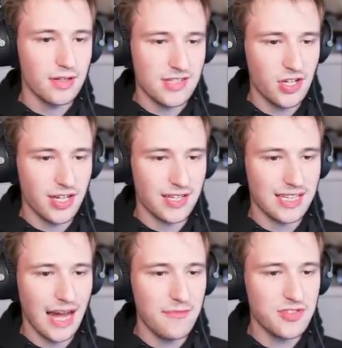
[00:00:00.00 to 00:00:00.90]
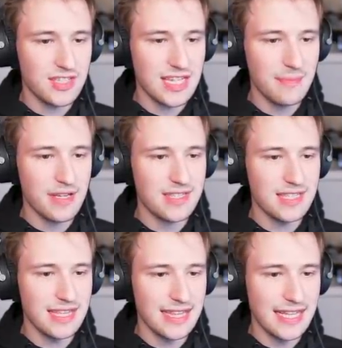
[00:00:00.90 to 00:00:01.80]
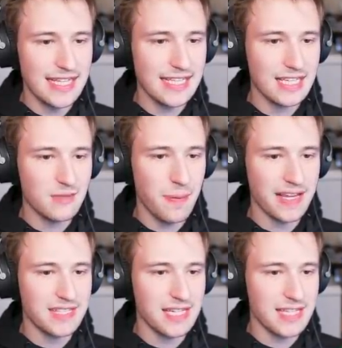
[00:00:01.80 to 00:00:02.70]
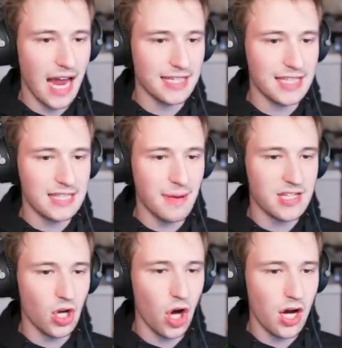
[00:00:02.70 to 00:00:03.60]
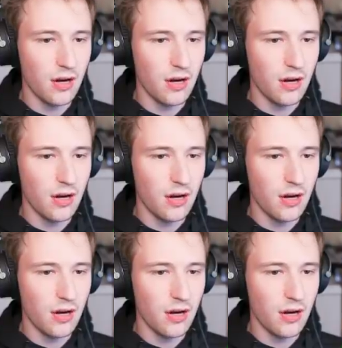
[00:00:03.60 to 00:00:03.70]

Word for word: Das neue Kampfsystem ist nicht das Beste, sage ich jetzt mal so.